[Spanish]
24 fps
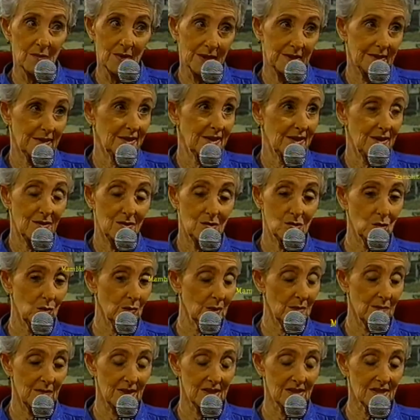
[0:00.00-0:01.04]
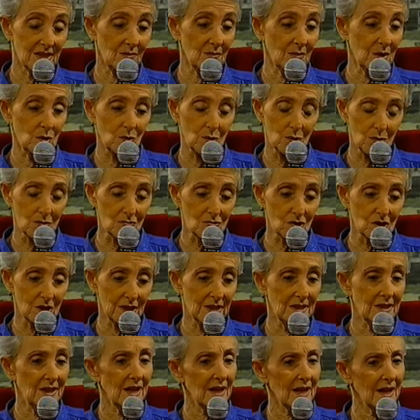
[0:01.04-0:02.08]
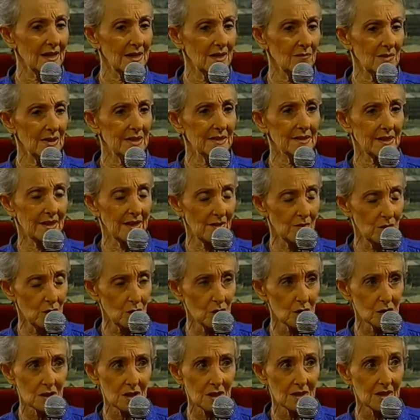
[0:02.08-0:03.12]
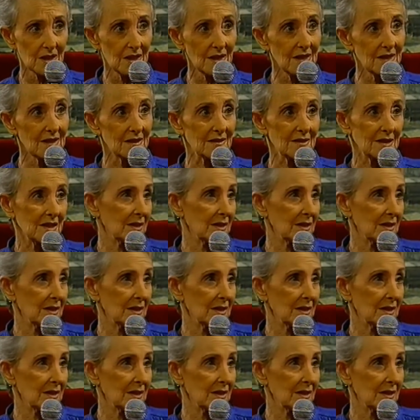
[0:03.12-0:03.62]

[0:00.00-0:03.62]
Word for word: Alegrías de Sobremesa me conocen en la calle y me dicen adiós, Tete.